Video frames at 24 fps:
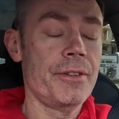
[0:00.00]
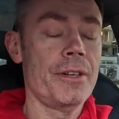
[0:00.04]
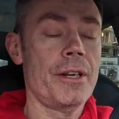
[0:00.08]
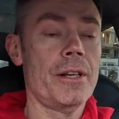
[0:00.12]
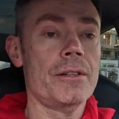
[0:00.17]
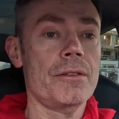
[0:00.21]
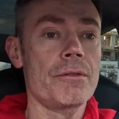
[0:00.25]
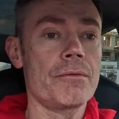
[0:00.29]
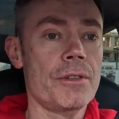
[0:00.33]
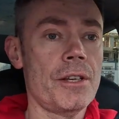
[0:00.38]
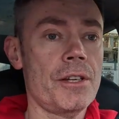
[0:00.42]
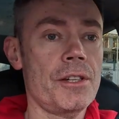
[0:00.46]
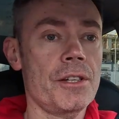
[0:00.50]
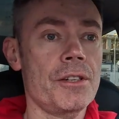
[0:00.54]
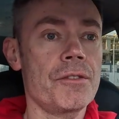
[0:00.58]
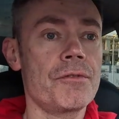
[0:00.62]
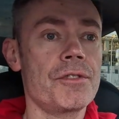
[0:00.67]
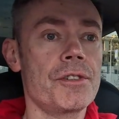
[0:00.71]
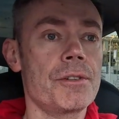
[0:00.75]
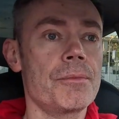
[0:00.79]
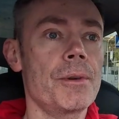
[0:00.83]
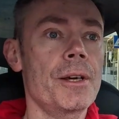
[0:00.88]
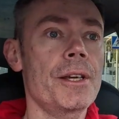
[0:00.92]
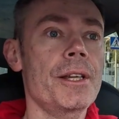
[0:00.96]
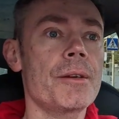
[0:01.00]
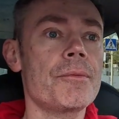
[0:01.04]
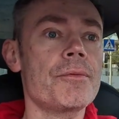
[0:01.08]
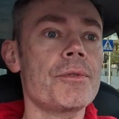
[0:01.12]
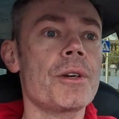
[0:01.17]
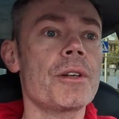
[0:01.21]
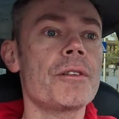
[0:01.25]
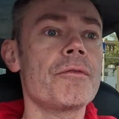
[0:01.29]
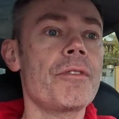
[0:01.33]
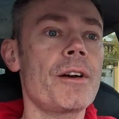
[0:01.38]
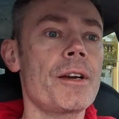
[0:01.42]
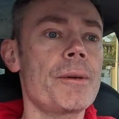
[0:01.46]
tracą zasięg w zimie i na
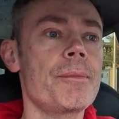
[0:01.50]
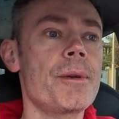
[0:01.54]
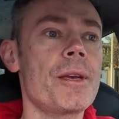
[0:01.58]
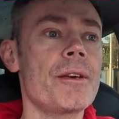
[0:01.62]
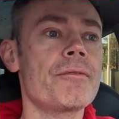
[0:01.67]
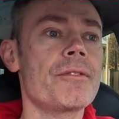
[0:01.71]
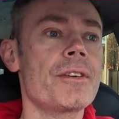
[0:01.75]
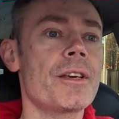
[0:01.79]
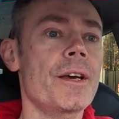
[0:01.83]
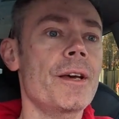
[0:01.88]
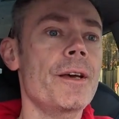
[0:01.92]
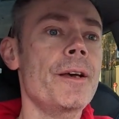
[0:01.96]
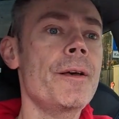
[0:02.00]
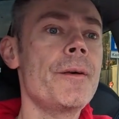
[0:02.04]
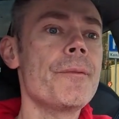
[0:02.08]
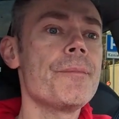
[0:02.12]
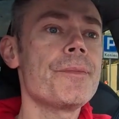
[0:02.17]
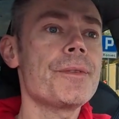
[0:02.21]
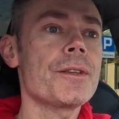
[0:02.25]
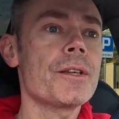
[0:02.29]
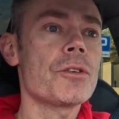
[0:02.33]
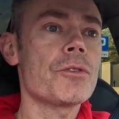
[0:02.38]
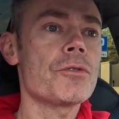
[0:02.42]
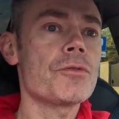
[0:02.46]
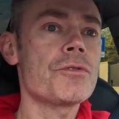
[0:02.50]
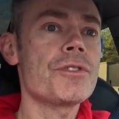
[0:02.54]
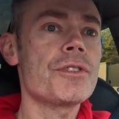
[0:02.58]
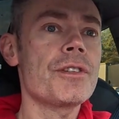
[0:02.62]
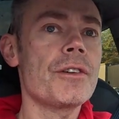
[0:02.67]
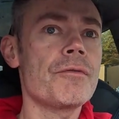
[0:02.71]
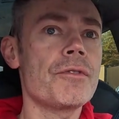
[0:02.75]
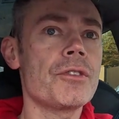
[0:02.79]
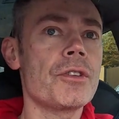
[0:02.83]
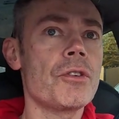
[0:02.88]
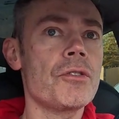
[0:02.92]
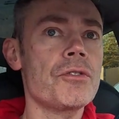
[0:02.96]
przykład w Aimiewie
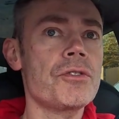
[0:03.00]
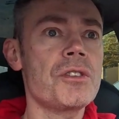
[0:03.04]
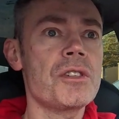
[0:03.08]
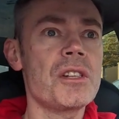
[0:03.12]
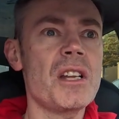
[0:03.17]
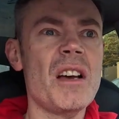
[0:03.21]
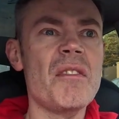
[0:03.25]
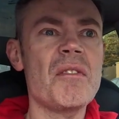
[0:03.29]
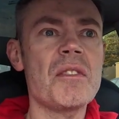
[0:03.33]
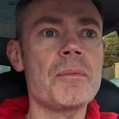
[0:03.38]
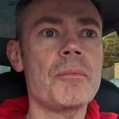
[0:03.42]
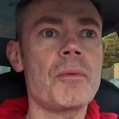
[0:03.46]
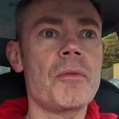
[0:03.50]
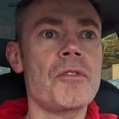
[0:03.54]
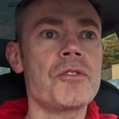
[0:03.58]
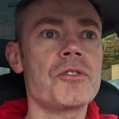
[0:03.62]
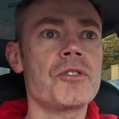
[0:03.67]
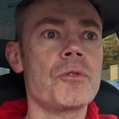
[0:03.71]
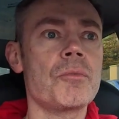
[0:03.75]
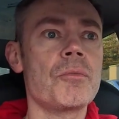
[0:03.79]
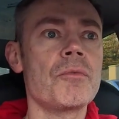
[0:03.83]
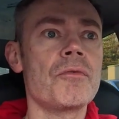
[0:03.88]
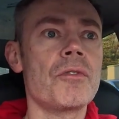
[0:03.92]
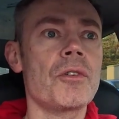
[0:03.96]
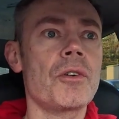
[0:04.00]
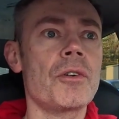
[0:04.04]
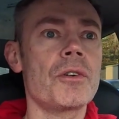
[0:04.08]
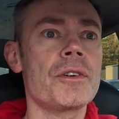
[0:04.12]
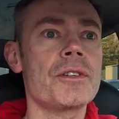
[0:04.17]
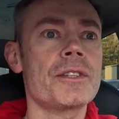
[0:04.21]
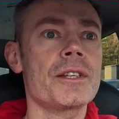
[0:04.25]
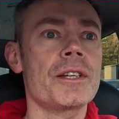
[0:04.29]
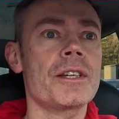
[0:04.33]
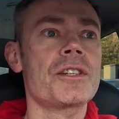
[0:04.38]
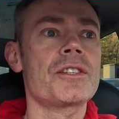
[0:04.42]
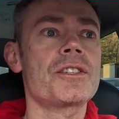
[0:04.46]
różnica wynosi nawet powiedziałbym w
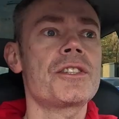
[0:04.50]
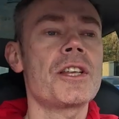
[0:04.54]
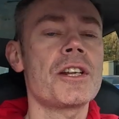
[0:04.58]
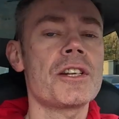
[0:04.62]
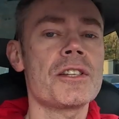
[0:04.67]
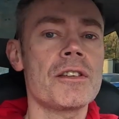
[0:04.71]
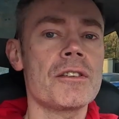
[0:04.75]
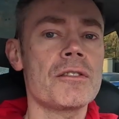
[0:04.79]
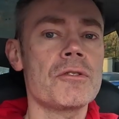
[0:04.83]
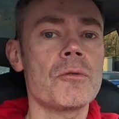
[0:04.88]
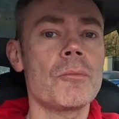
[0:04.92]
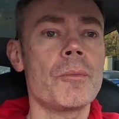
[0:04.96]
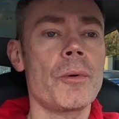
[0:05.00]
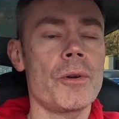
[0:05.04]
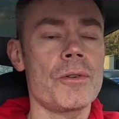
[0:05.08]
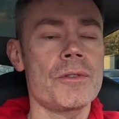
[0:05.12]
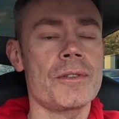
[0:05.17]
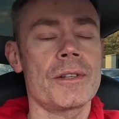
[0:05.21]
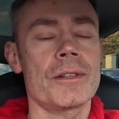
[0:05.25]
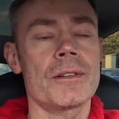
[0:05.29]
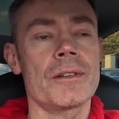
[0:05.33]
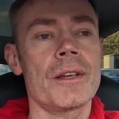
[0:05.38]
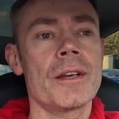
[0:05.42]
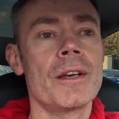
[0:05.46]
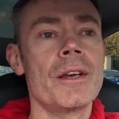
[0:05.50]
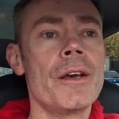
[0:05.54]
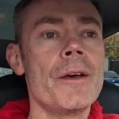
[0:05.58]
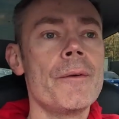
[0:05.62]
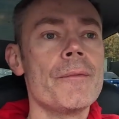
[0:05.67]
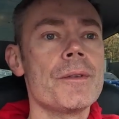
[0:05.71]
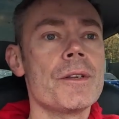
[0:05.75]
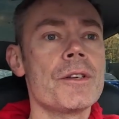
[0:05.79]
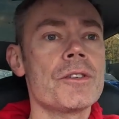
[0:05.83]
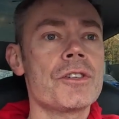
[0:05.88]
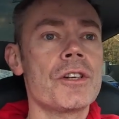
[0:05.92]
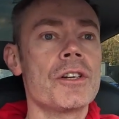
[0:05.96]
okolicach 40%.
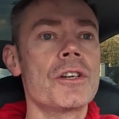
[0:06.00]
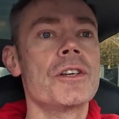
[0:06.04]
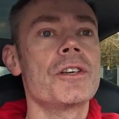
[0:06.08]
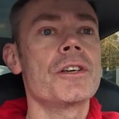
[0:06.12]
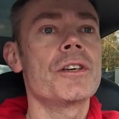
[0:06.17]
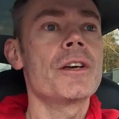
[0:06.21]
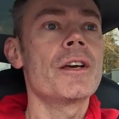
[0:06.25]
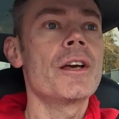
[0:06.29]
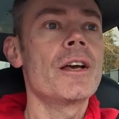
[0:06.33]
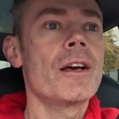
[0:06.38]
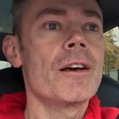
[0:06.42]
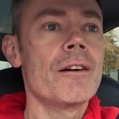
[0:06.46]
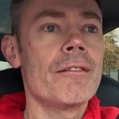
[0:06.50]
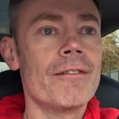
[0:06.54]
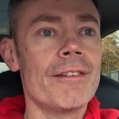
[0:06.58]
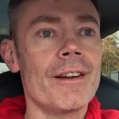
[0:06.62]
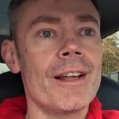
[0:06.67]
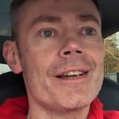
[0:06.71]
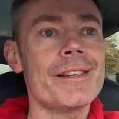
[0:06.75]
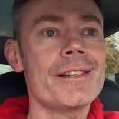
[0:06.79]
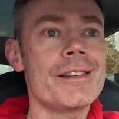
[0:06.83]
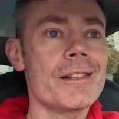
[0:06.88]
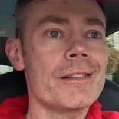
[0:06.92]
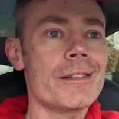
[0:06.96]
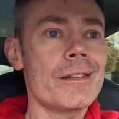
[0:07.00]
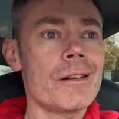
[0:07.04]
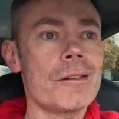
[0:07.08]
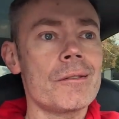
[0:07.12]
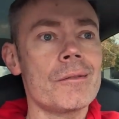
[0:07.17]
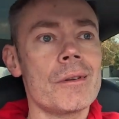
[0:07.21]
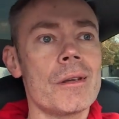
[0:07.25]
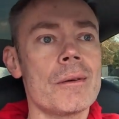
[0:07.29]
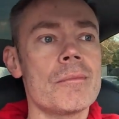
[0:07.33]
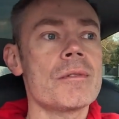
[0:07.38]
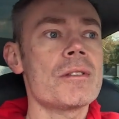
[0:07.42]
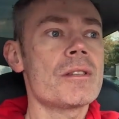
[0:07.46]
Czyli w lecie
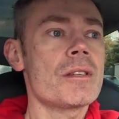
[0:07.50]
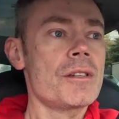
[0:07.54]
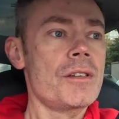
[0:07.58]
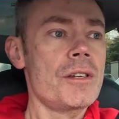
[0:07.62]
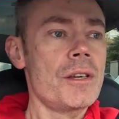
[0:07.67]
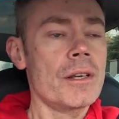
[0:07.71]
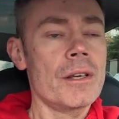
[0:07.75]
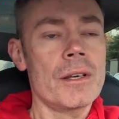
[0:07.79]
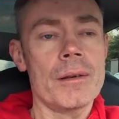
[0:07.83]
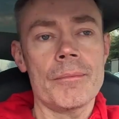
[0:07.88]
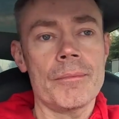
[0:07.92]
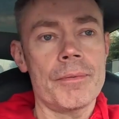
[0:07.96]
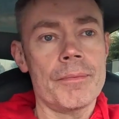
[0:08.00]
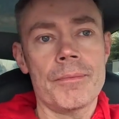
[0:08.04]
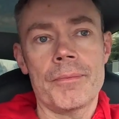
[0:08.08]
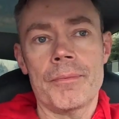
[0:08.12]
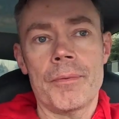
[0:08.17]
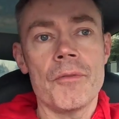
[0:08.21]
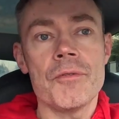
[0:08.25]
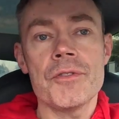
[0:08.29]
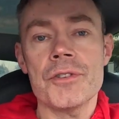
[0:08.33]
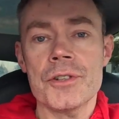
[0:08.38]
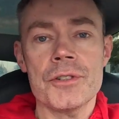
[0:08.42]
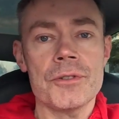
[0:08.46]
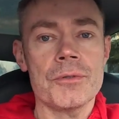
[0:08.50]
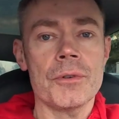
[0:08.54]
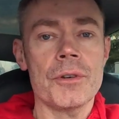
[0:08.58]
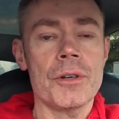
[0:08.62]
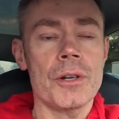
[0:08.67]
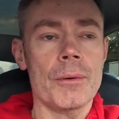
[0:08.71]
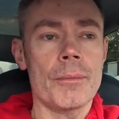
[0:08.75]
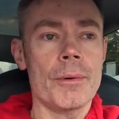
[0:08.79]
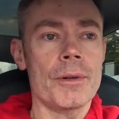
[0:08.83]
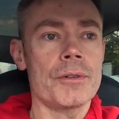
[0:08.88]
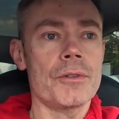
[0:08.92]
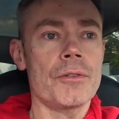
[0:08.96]
startujemy z zasięgiem powyżej 100
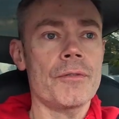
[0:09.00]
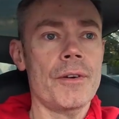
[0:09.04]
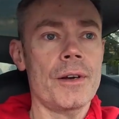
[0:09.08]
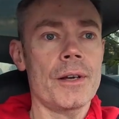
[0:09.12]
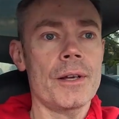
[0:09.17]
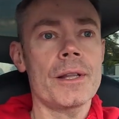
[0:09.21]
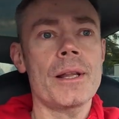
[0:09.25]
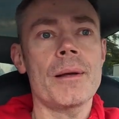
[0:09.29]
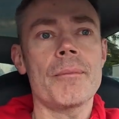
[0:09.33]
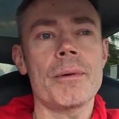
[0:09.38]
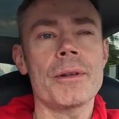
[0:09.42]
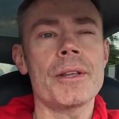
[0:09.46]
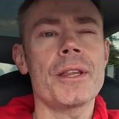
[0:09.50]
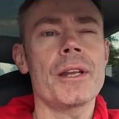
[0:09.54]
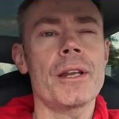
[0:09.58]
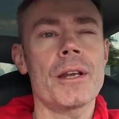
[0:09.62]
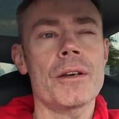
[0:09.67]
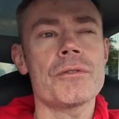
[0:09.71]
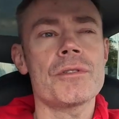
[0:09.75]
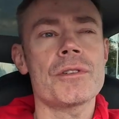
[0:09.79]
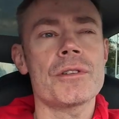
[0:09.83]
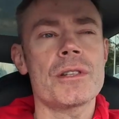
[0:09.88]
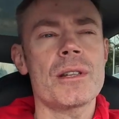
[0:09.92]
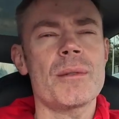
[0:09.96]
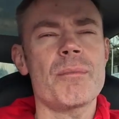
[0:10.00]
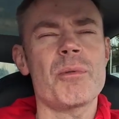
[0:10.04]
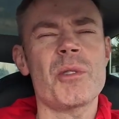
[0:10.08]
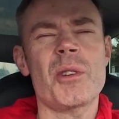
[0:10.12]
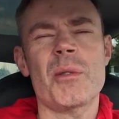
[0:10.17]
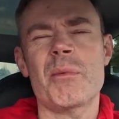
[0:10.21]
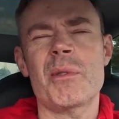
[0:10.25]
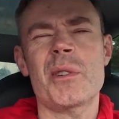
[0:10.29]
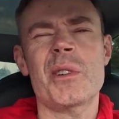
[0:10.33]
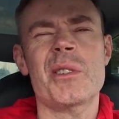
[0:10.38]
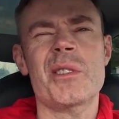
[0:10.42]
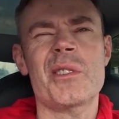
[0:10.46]
km, a tam bateria już jest na
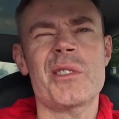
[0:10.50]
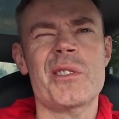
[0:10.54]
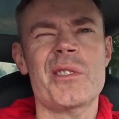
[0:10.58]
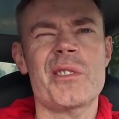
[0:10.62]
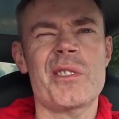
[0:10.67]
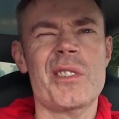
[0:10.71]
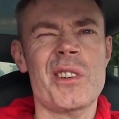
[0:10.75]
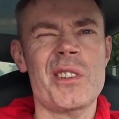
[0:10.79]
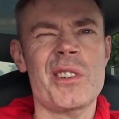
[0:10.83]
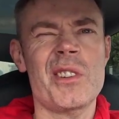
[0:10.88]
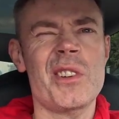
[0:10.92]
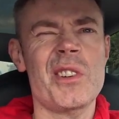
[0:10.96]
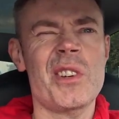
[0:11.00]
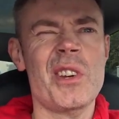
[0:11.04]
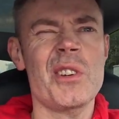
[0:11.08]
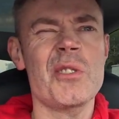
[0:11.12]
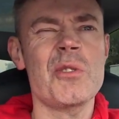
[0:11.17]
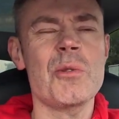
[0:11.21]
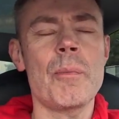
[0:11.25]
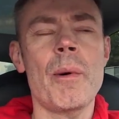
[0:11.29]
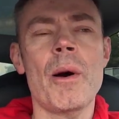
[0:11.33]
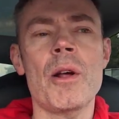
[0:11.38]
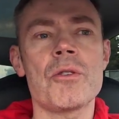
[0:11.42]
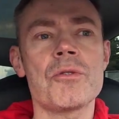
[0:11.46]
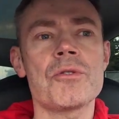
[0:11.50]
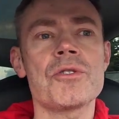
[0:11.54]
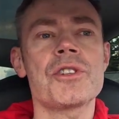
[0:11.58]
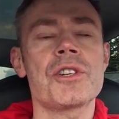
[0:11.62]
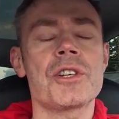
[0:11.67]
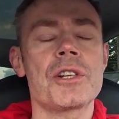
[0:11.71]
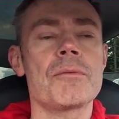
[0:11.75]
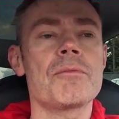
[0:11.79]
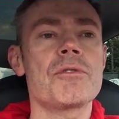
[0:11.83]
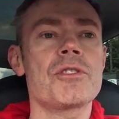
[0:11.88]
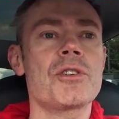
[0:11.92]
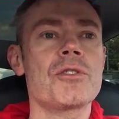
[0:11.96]
poziomie 60 paru czy
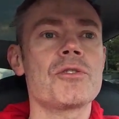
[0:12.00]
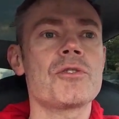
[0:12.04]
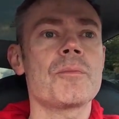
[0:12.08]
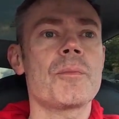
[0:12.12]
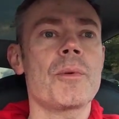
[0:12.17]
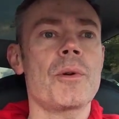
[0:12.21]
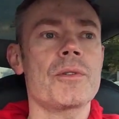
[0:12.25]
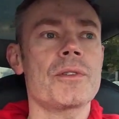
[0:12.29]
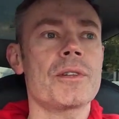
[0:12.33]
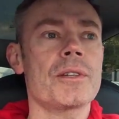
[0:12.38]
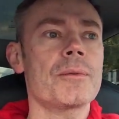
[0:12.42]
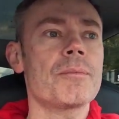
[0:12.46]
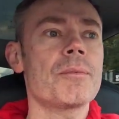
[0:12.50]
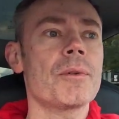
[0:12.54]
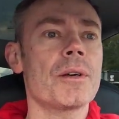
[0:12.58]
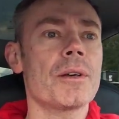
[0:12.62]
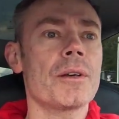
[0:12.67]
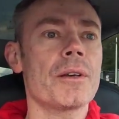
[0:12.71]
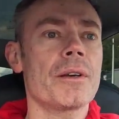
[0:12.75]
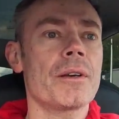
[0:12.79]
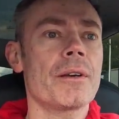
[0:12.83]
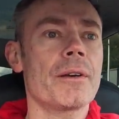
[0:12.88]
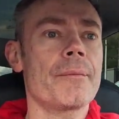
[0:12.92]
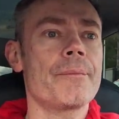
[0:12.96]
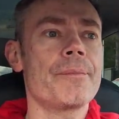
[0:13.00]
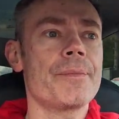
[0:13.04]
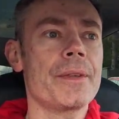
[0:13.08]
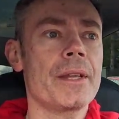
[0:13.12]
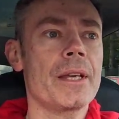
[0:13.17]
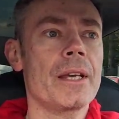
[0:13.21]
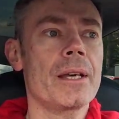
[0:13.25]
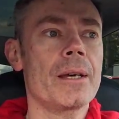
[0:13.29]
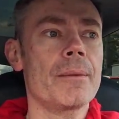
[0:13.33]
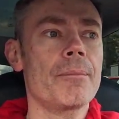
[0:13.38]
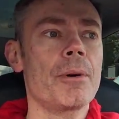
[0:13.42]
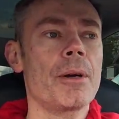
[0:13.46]
70% e,
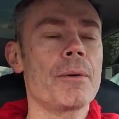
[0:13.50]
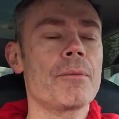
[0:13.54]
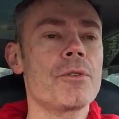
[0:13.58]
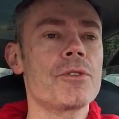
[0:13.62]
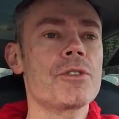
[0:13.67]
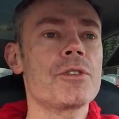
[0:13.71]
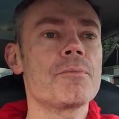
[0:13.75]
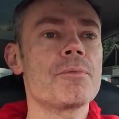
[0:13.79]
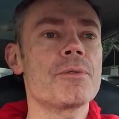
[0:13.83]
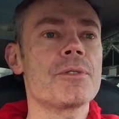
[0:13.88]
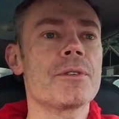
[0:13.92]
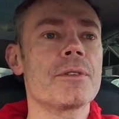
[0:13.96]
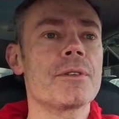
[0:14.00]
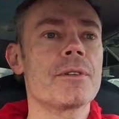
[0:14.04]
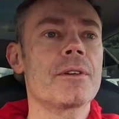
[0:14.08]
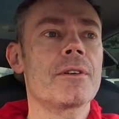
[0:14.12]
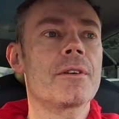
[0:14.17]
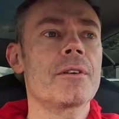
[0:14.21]
e, pojemności przy,